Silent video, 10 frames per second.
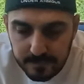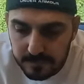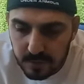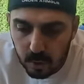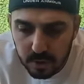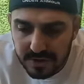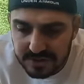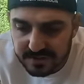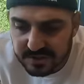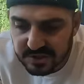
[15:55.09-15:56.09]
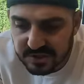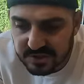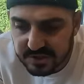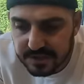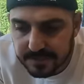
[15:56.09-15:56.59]
Ve sen Pardon, bunu
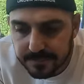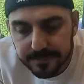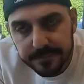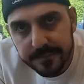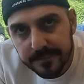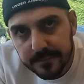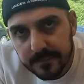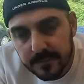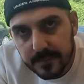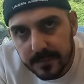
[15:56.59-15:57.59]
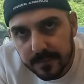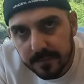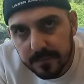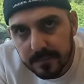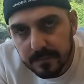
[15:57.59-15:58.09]
da maaşını
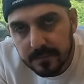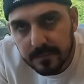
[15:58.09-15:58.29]
sormayacağım da